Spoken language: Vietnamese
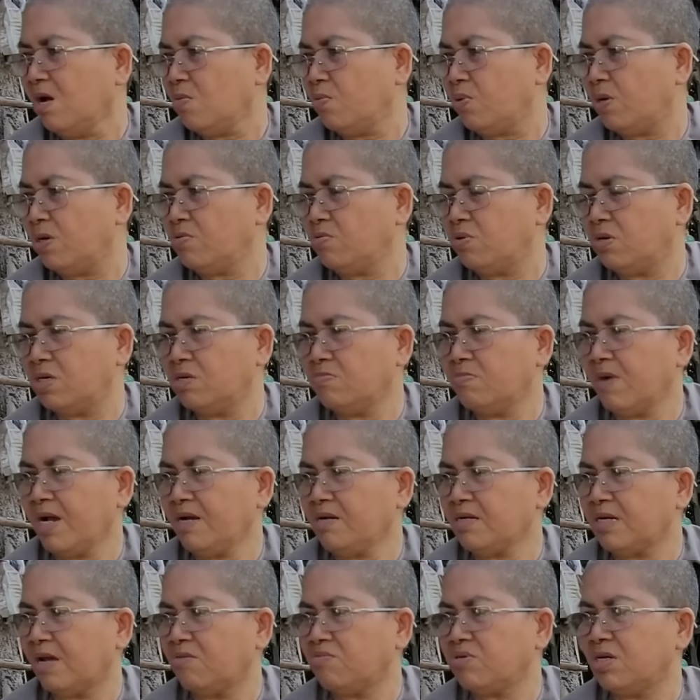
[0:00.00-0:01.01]
phượng phượng má
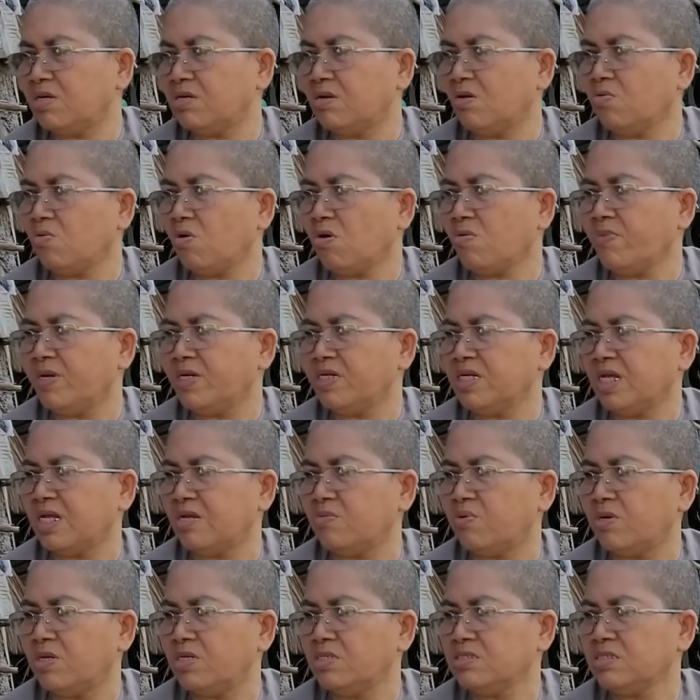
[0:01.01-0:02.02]
hồi nào giờ đâu có bệnh
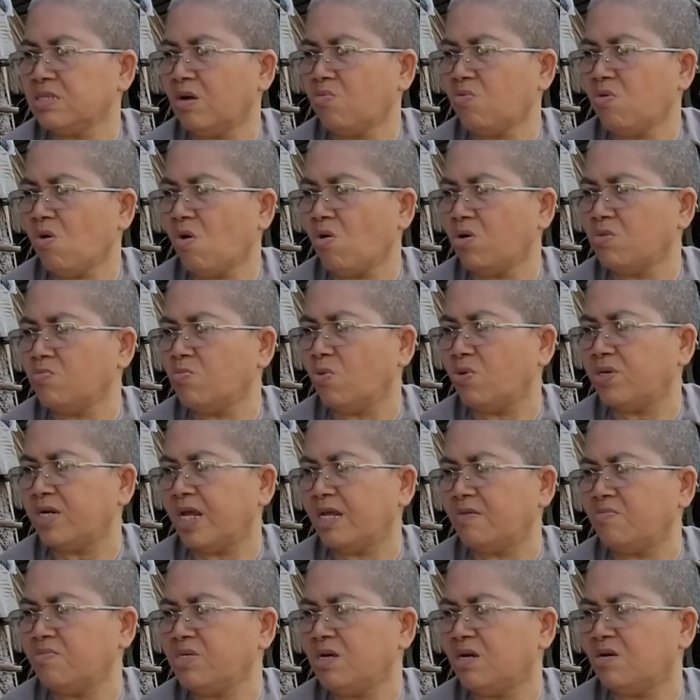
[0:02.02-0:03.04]
này phượng đâu có hôi mùi
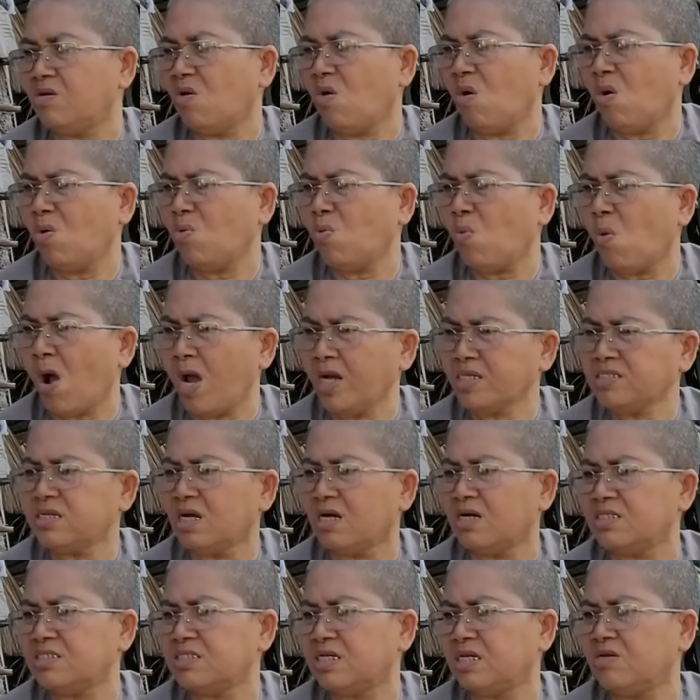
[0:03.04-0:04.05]
này bây giờ nó hôi quá
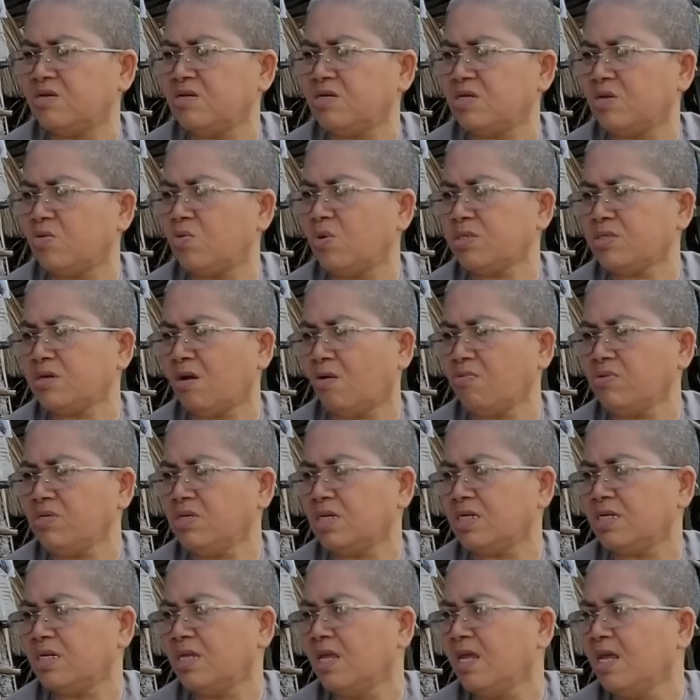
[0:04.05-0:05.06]
trời chị chịu hết nổi
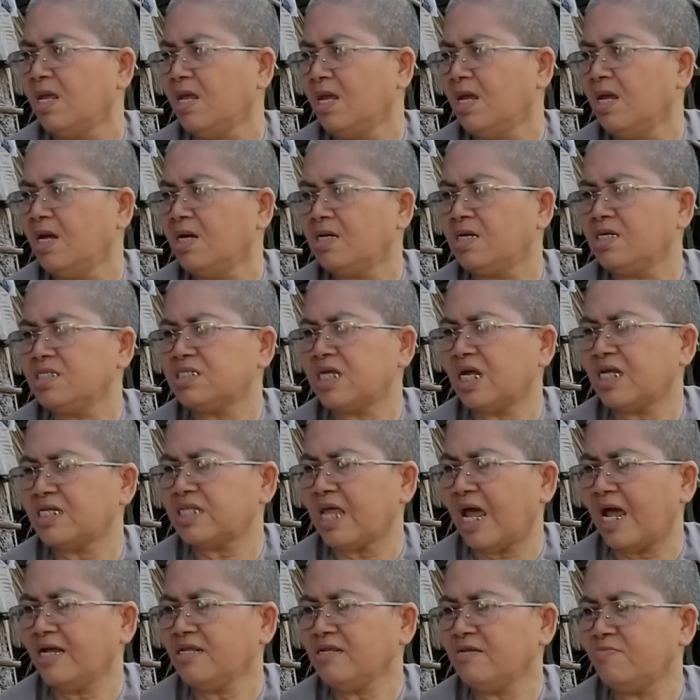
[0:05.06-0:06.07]
rồi cưng thay
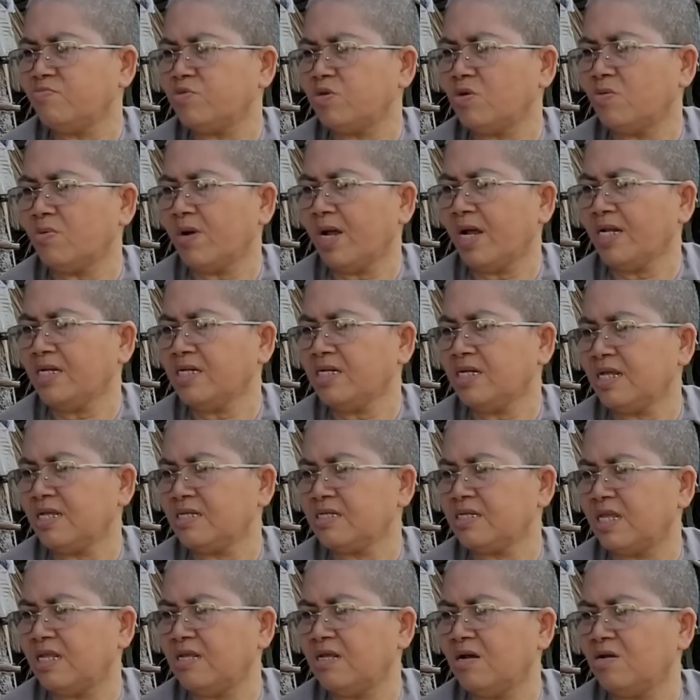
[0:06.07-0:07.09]
tả giùm cho má đi ngang
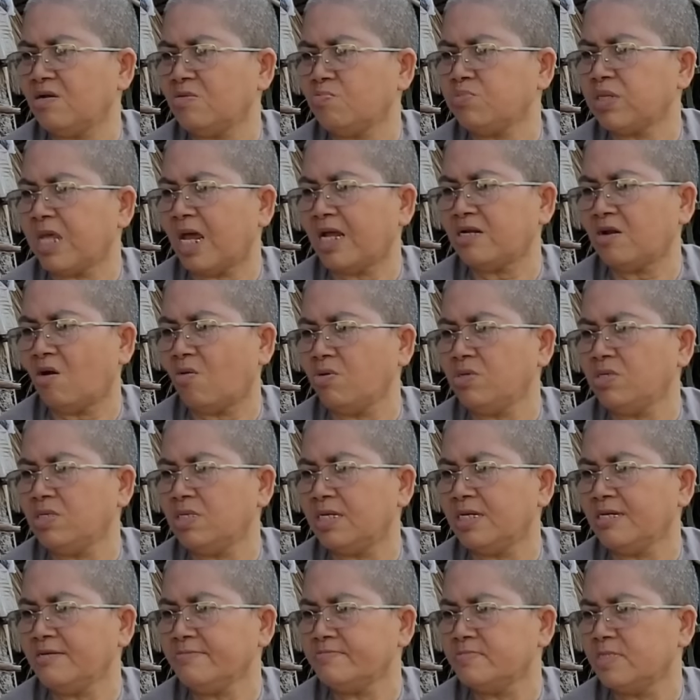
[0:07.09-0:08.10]
chị hết không thay nổi rồi
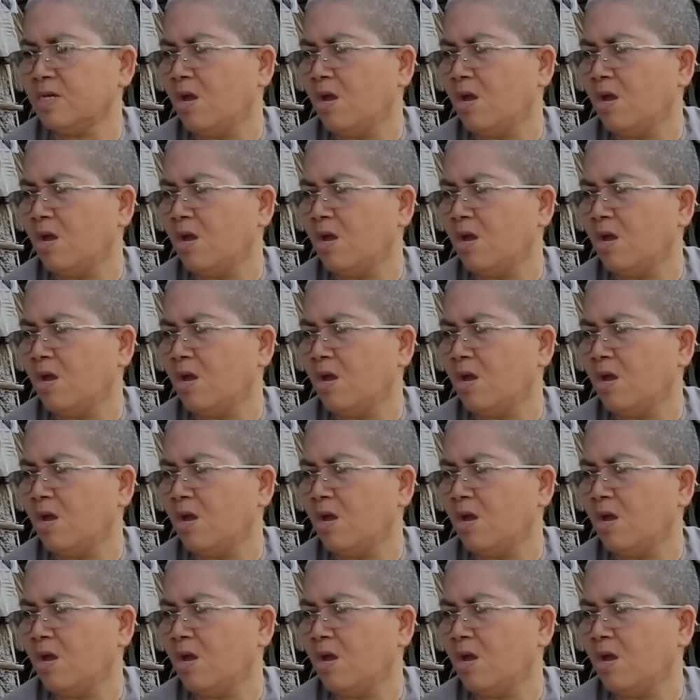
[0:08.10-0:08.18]
đó